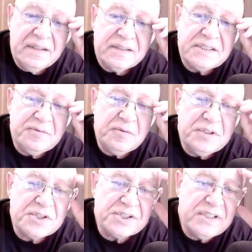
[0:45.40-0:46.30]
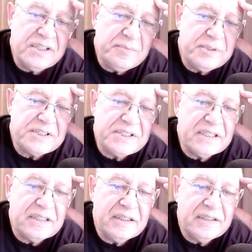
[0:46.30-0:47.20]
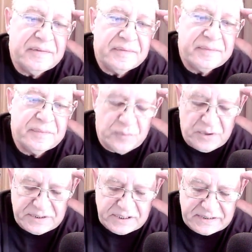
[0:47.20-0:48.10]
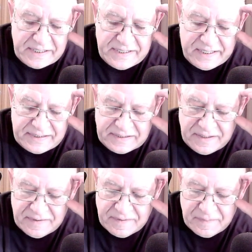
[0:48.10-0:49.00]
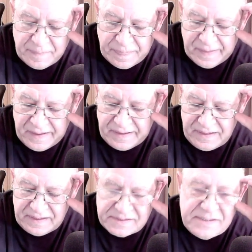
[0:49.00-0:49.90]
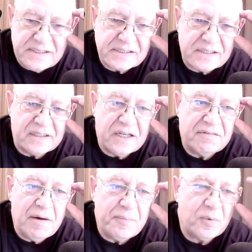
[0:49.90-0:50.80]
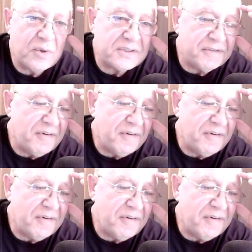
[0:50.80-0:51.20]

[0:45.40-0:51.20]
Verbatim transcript: Сегодняшняя беседа будет состоять из нескольких вопросов.